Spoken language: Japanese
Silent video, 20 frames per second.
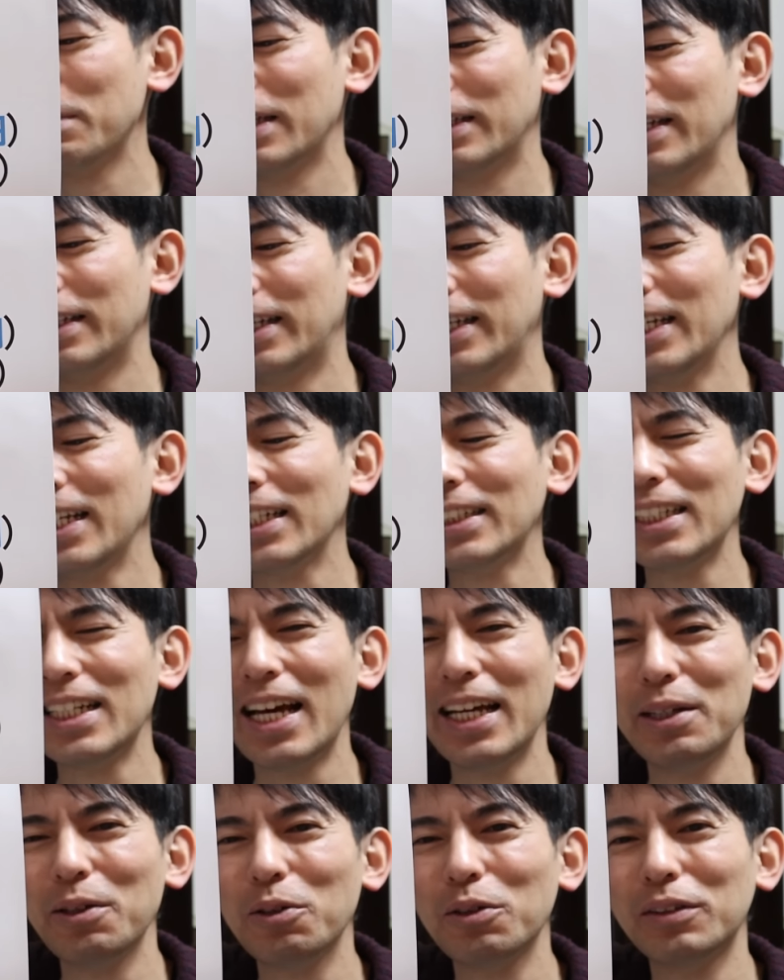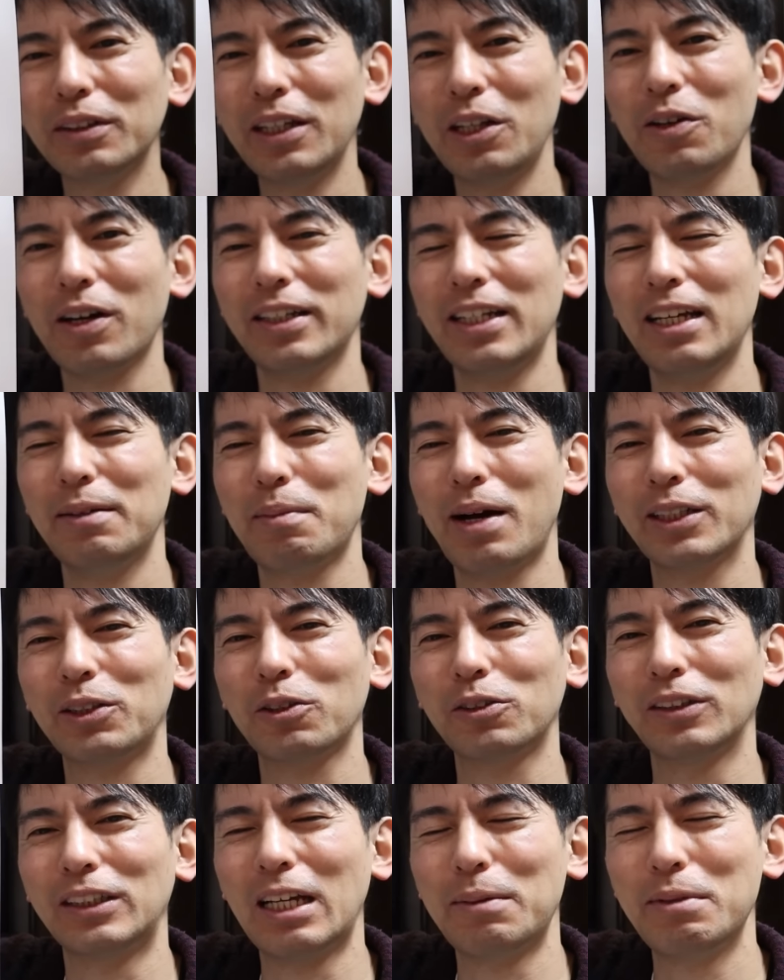までで引き出さないよっていうのがね、まあ
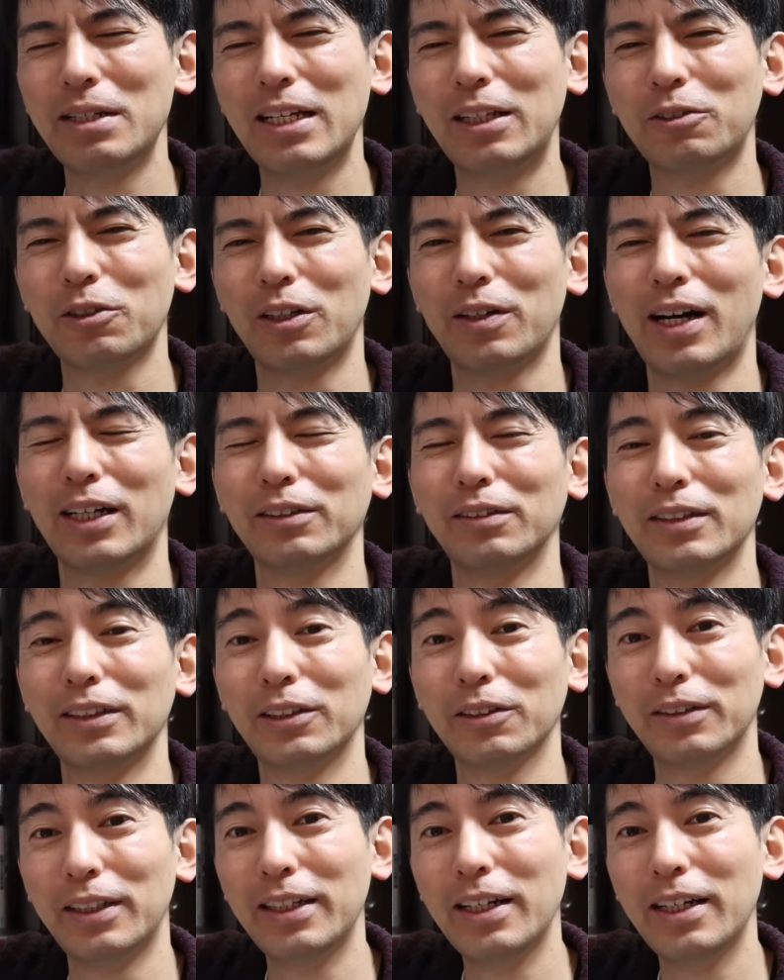一つデメリットではあるんですよ